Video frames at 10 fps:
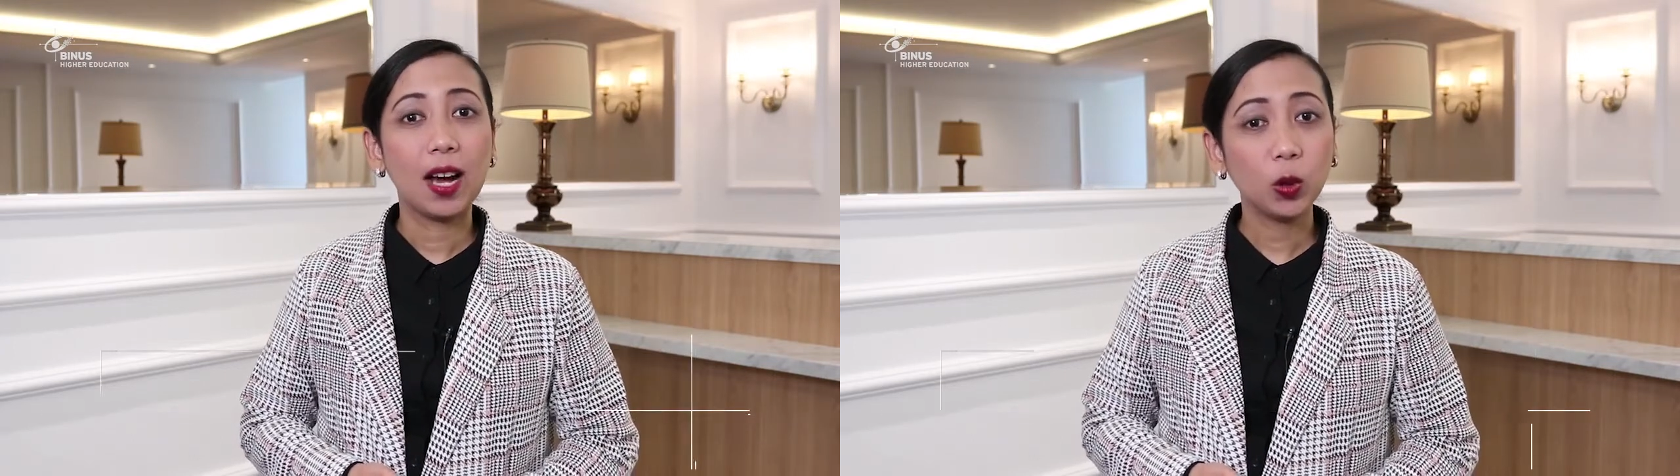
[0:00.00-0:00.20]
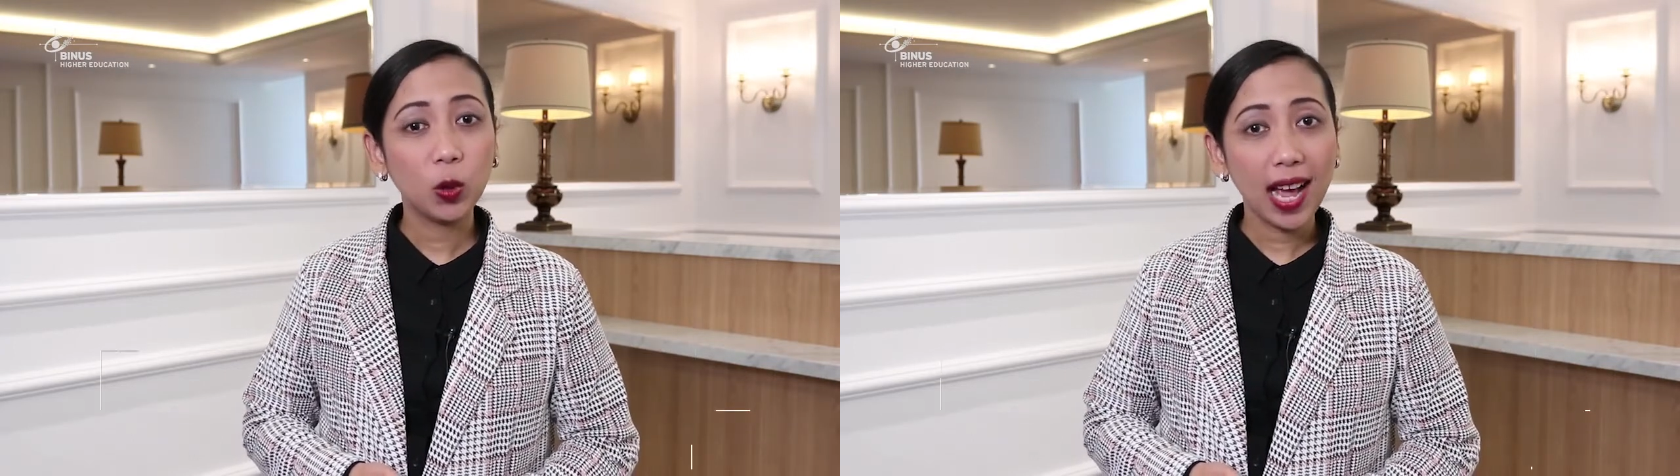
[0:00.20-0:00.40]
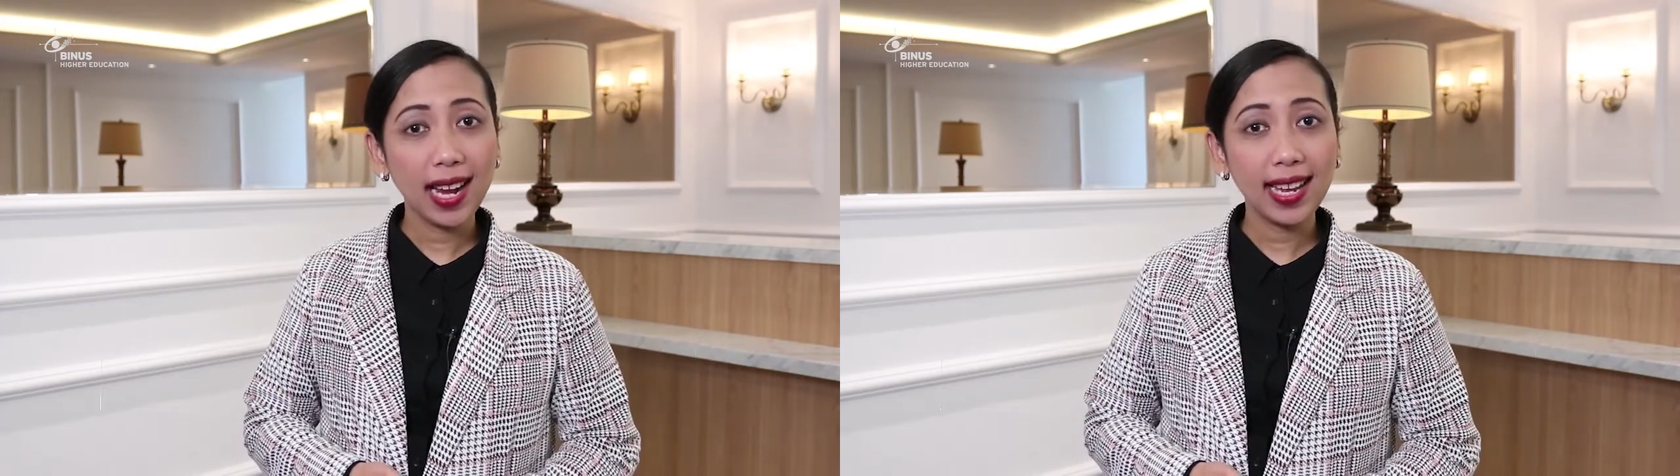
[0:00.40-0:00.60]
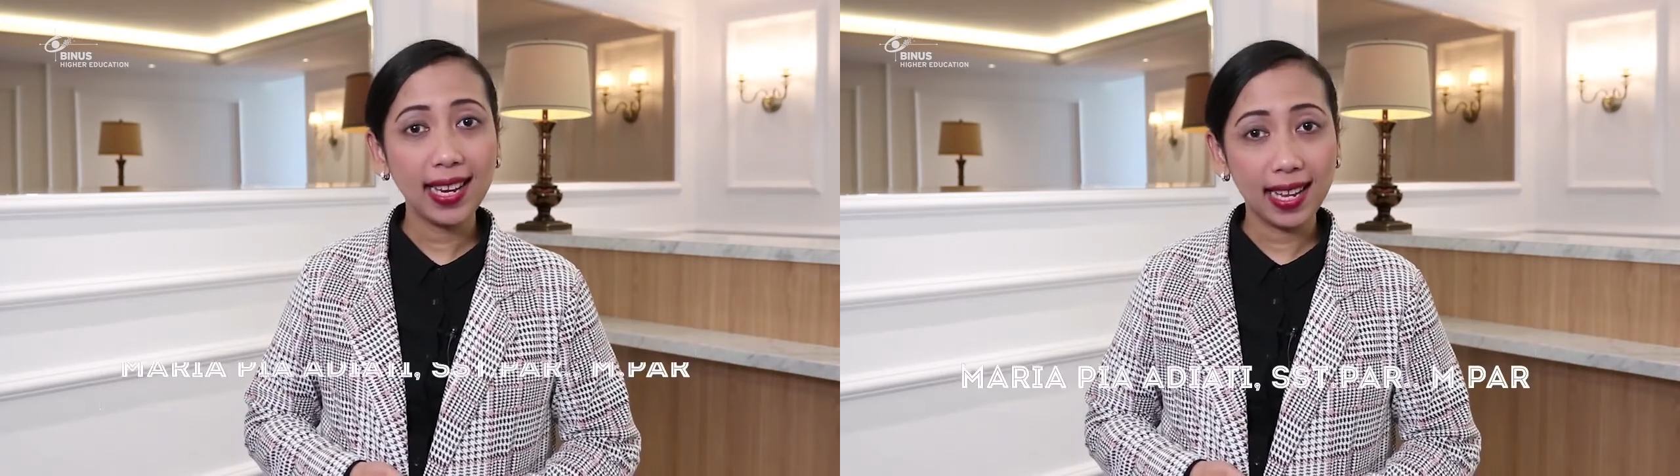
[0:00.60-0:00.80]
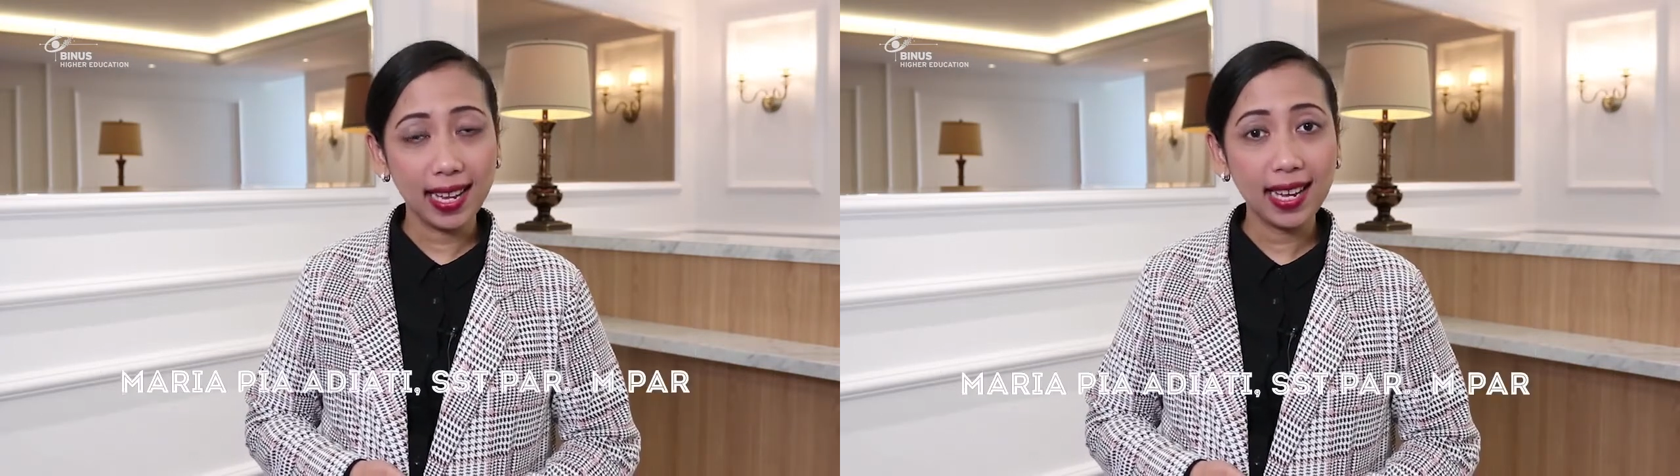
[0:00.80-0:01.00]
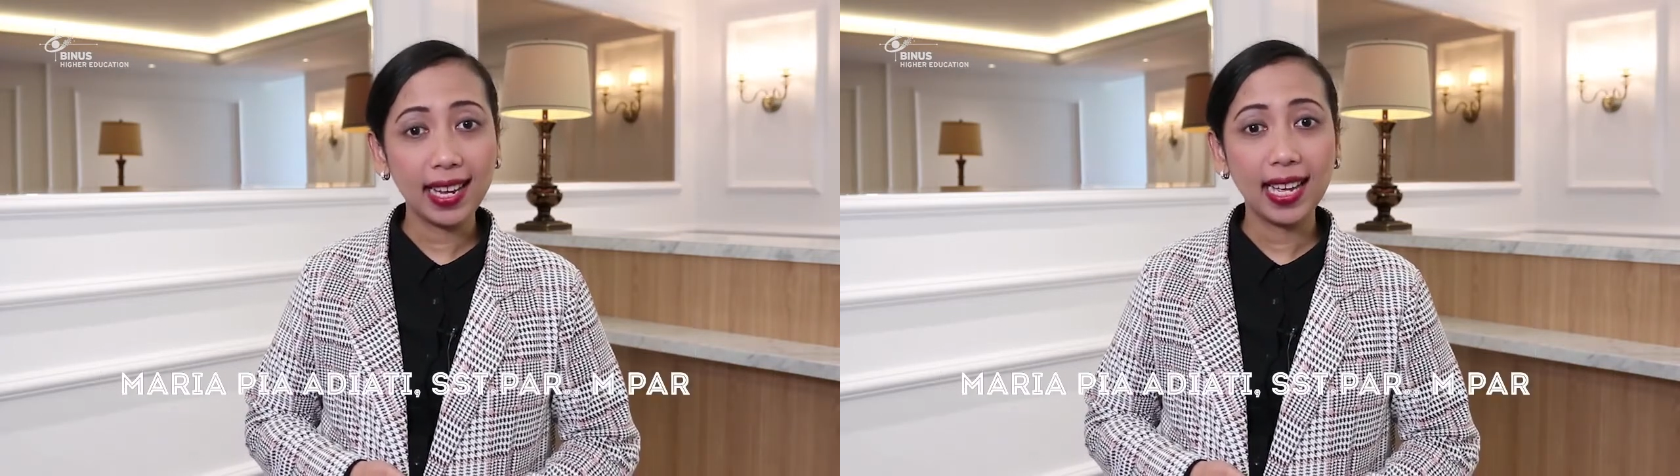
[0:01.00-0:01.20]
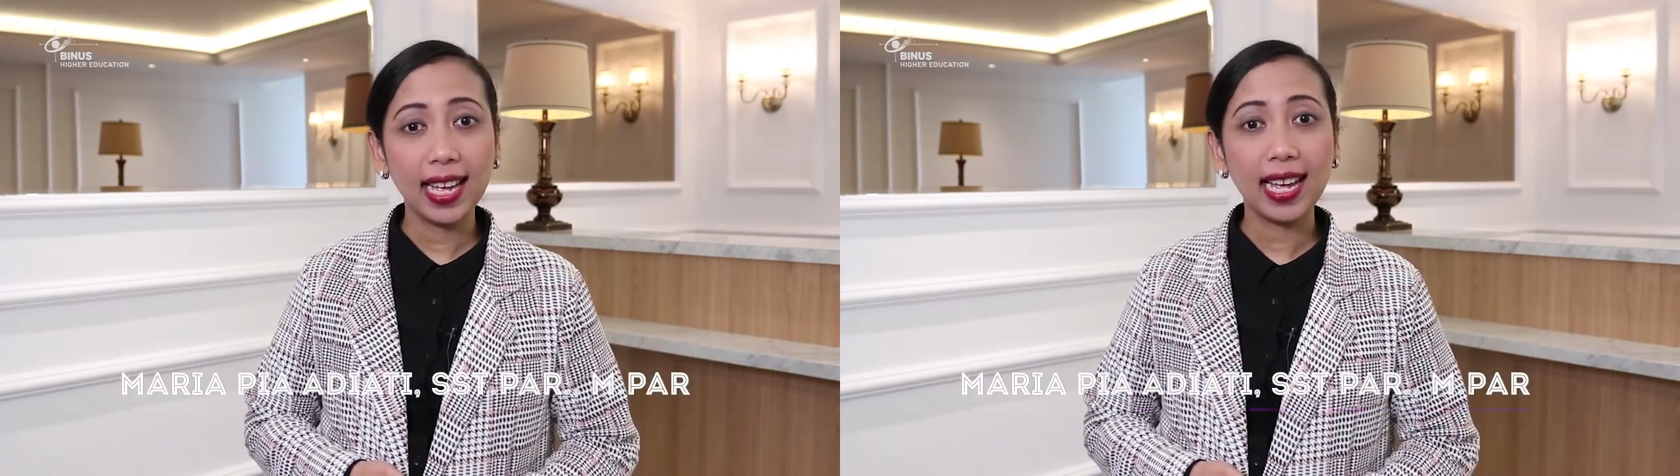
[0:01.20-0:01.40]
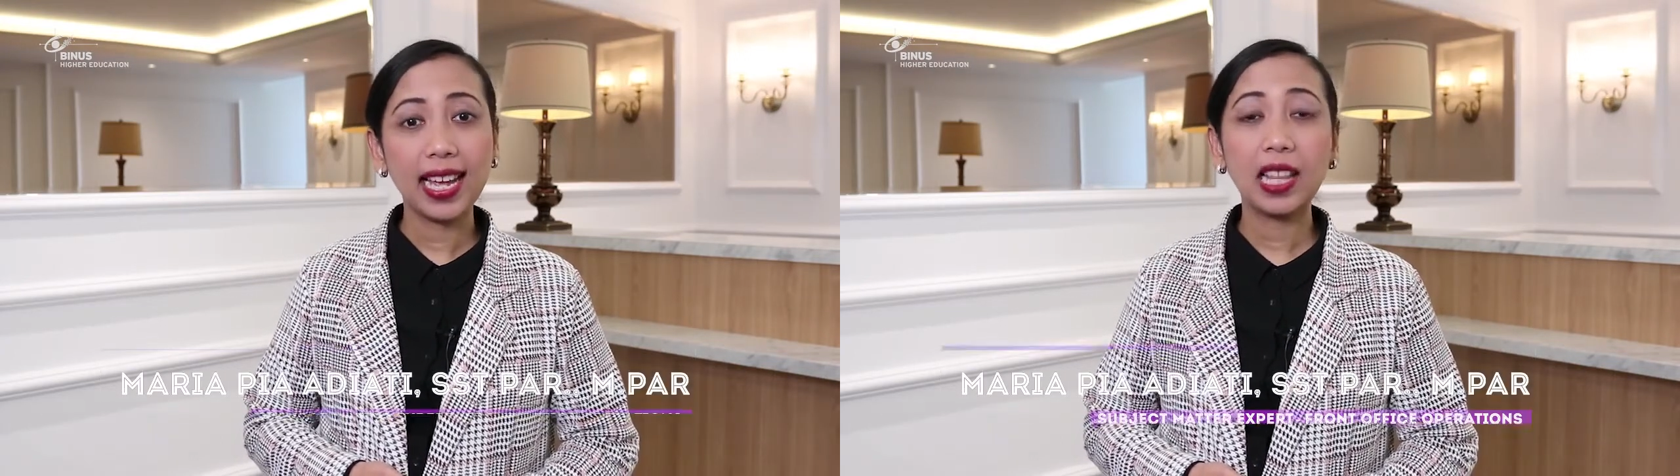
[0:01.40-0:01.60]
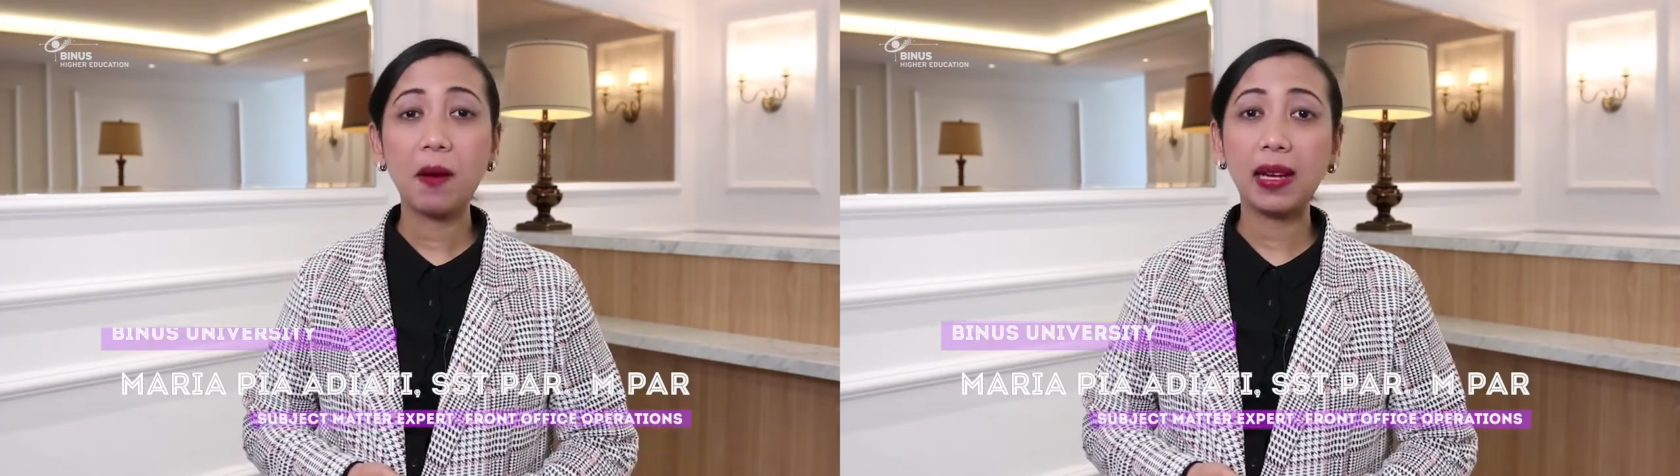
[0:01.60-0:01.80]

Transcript: Untuk kali ini, kita